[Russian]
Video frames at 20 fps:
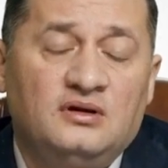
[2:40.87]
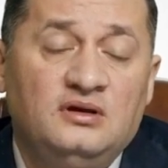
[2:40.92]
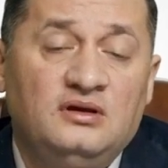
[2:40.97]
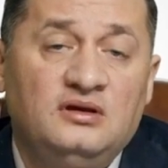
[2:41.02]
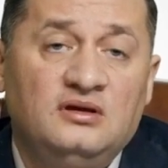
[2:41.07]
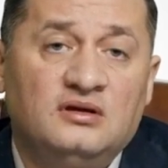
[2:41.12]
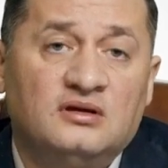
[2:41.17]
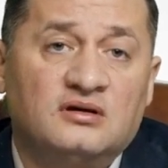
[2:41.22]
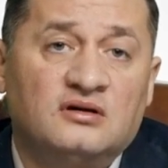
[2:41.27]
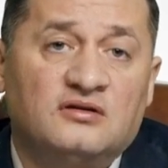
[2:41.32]

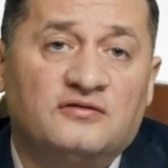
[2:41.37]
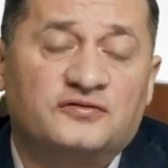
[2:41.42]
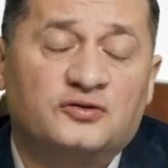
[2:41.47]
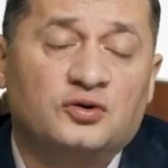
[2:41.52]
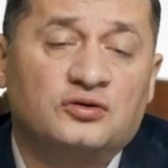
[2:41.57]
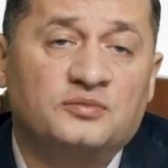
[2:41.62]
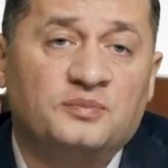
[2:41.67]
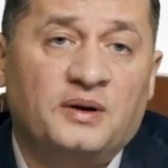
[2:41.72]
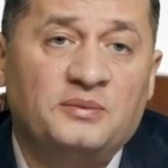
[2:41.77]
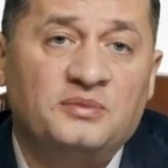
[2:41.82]
И в
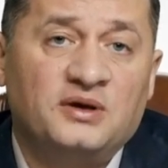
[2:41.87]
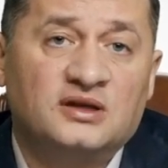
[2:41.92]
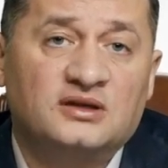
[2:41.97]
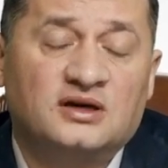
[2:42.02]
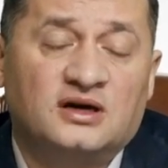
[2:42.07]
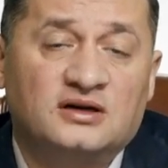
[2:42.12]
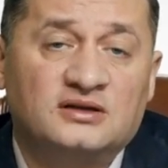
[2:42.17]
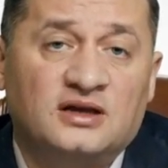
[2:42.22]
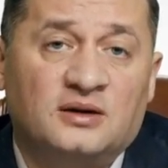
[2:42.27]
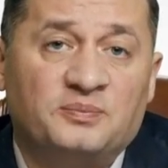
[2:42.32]
тот момент,
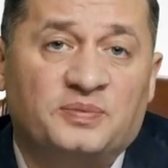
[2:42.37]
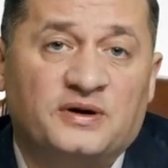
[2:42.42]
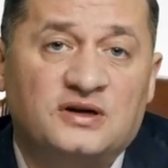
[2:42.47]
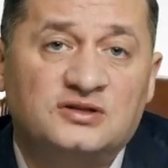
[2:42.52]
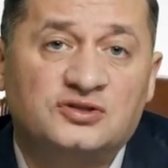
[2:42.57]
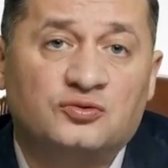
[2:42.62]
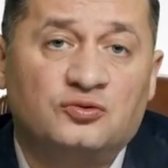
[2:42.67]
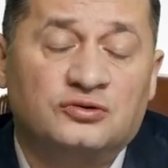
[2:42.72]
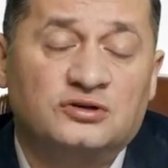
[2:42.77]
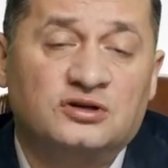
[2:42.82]
когда
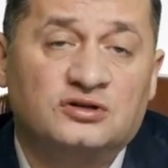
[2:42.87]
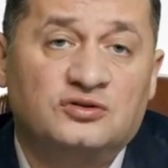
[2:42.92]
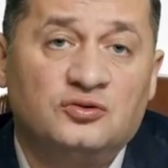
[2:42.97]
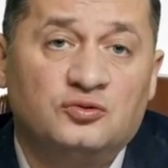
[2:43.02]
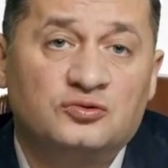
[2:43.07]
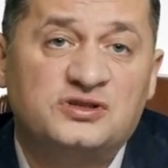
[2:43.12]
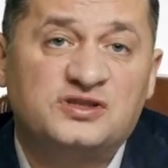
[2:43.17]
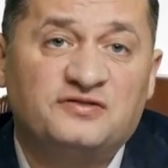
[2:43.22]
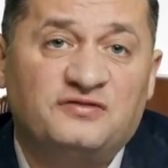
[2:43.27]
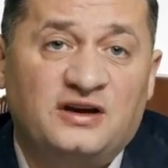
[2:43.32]
происходит
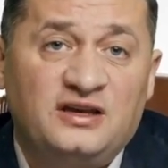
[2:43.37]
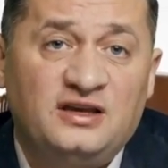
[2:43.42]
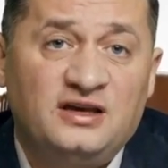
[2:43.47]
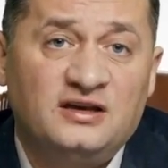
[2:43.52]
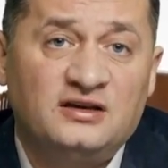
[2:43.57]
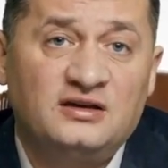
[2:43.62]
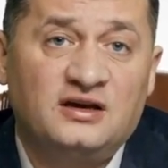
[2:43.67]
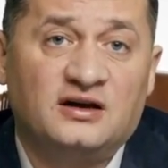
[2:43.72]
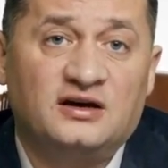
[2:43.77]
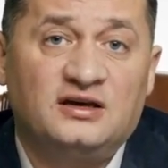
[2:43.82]

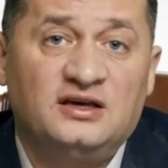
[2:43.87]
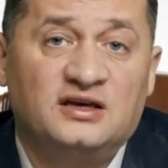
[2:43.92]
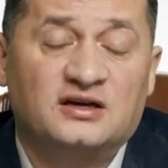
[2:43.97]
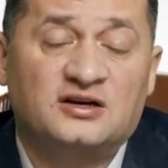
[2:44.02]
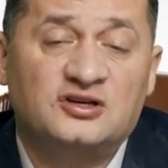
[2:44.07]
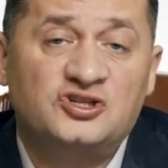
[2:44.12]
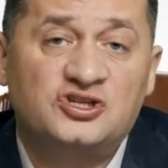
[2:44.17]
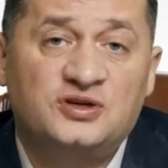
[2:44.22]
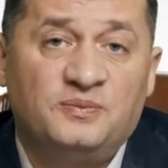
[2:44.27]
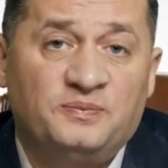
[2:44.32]
усвоение и
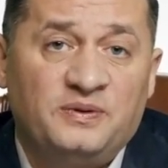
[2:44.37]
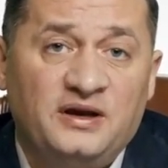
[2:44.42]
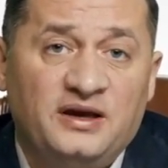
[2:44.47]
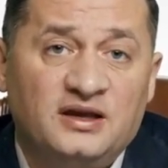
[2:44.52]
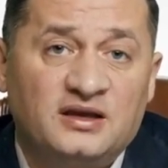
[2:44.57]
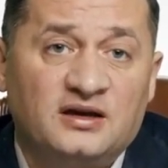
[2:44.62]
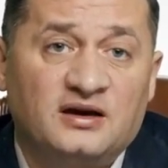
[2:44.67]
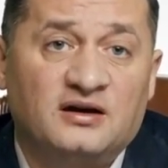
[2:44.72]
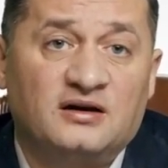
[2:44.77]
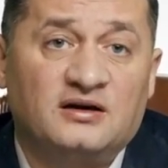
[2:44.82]

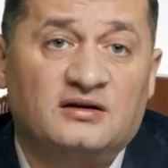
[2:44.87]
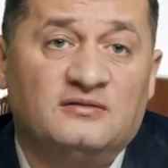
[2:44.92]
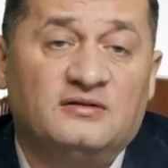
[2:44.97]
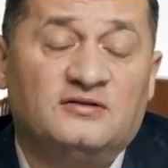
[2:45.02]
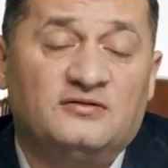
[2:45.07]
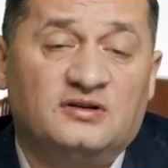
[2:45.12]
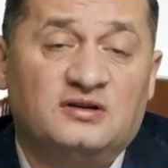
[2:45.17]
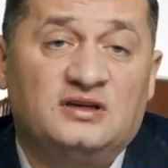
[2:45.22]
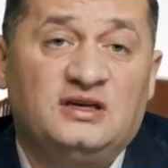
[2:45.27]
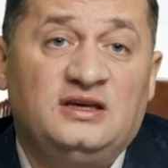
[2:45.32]
расщепление,
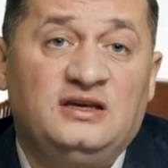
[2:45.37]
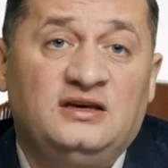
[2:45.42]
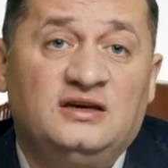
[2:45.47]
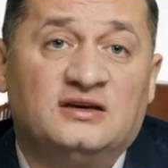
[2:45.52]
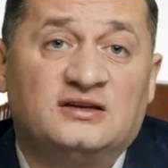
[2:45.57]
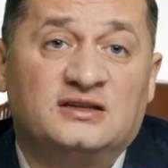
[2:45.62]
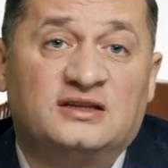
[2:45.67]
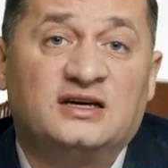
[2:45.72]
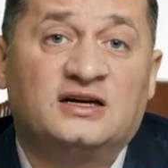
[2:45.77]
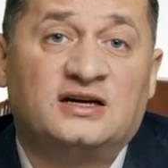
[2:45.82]

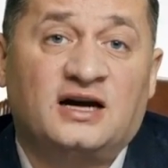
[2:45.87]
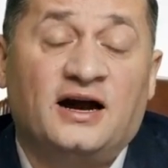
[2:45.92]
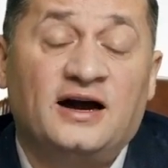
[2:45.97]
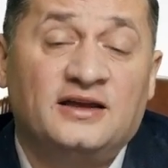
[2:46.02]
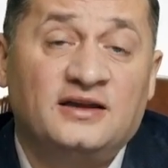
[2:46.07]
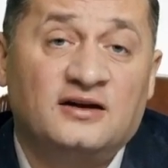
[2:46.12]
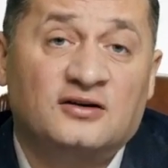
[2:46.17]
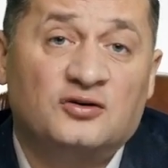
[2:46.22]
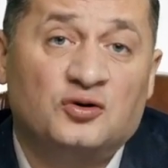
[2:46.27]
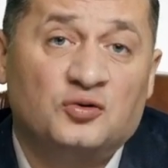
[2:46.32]
и
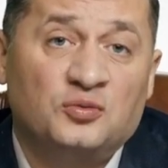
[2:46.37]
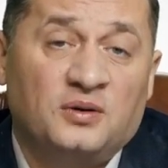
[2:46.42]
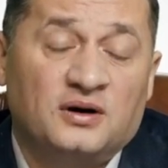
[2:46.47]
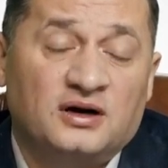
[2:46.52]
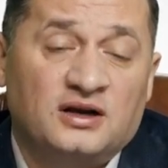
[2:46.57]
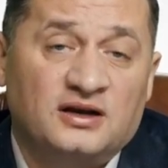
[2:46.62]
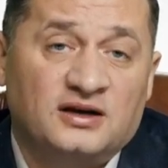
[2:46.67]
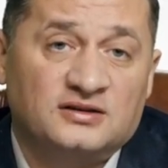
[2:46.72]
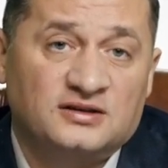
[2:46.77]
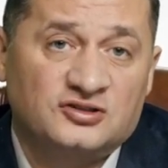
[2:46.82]
дыхание
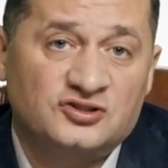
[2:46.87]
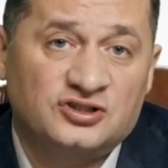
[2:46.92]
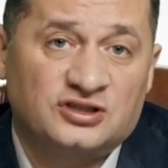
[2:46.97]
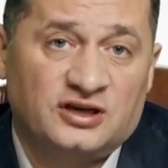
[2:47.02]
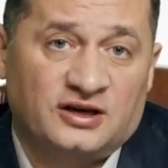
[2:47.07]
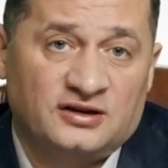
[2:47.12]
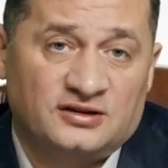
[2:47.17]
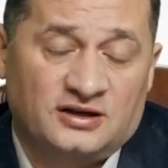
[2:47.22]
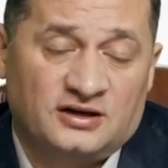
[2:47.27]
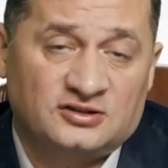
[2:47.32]

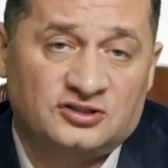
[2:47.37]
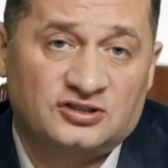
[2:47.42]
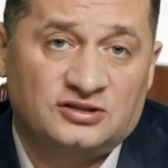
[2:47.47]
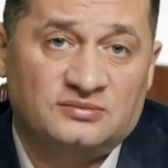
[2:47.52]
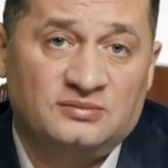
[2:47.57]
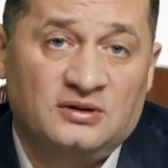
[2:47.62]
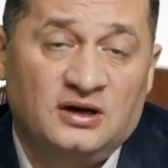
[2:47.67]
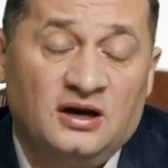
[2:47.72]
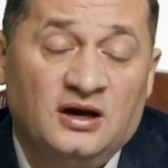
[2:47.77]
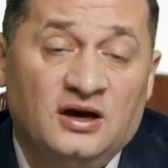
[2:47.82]
грубоклеточное наше,